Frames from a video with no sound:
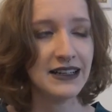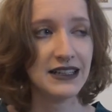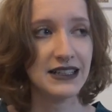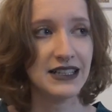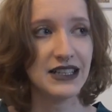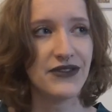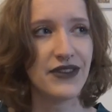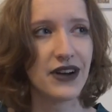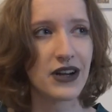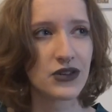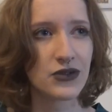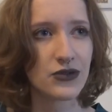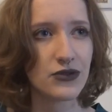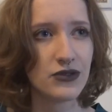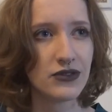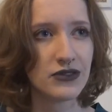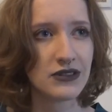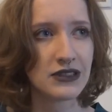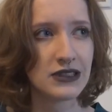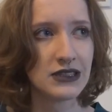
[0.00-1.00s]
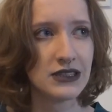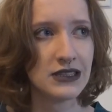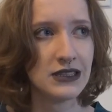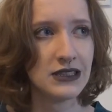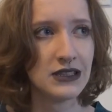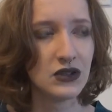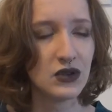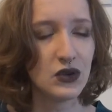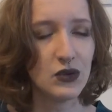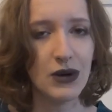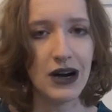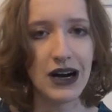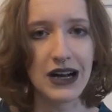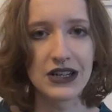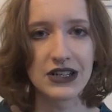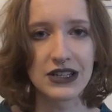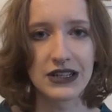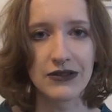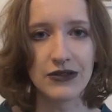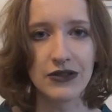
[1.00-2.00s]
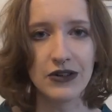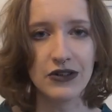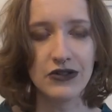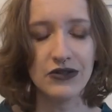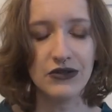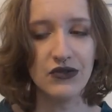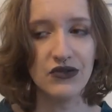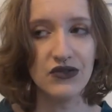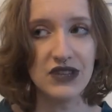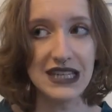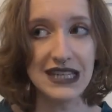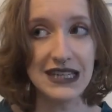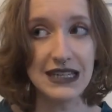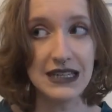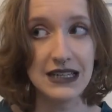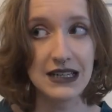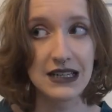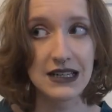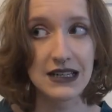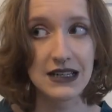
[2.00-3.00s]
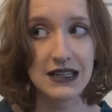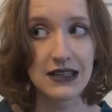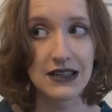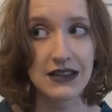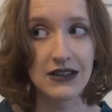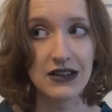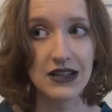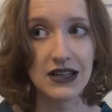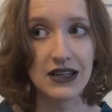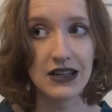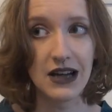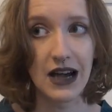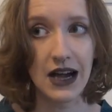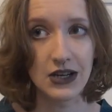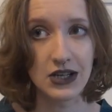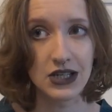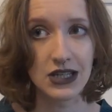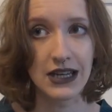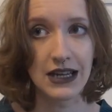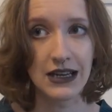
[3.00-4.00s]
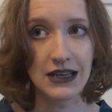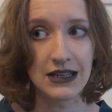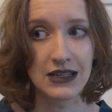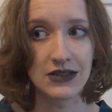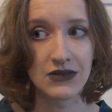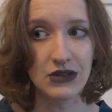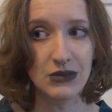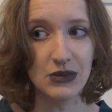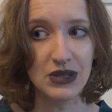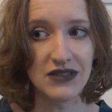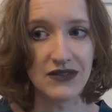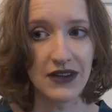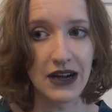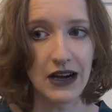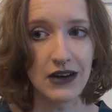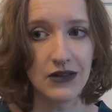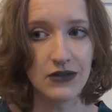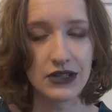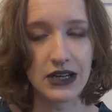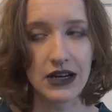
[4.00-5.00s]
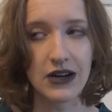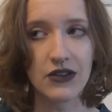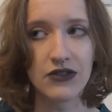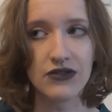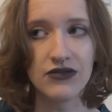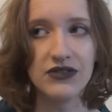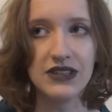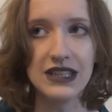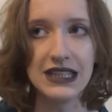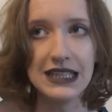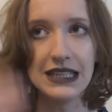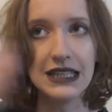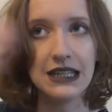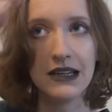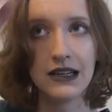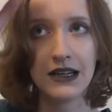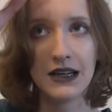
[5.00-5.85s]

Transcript: ich war schon überrascht davon, wie anstrengend das für mich war und auch wie